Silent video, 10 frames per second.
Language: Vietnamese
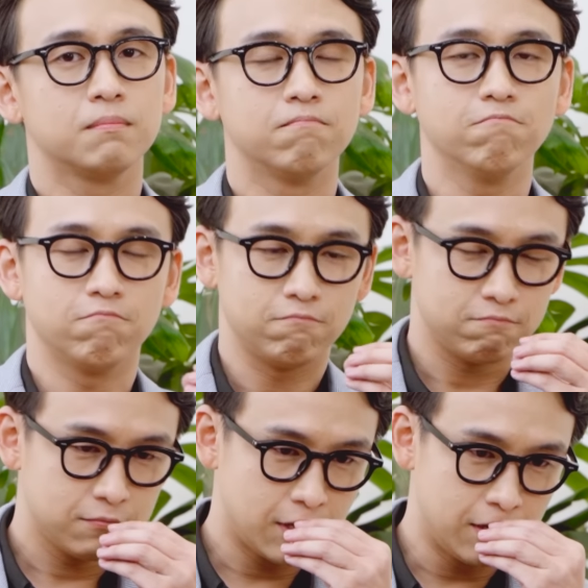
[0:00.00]
Uhm,
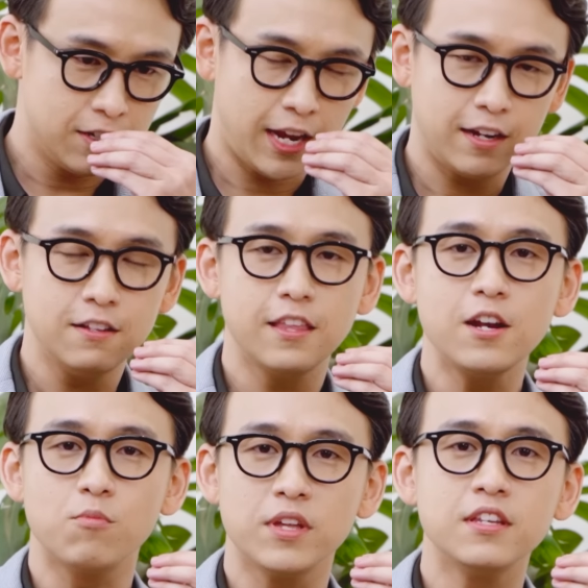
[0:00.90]
hình như hai cái thứ
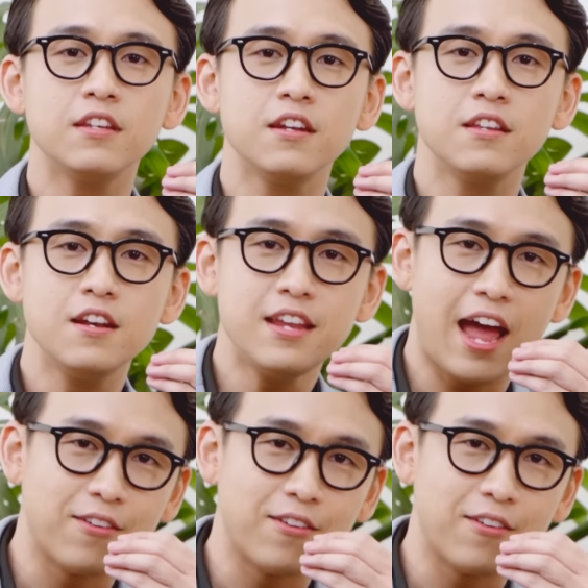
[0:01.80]
tiếng cũng dính dính dính dính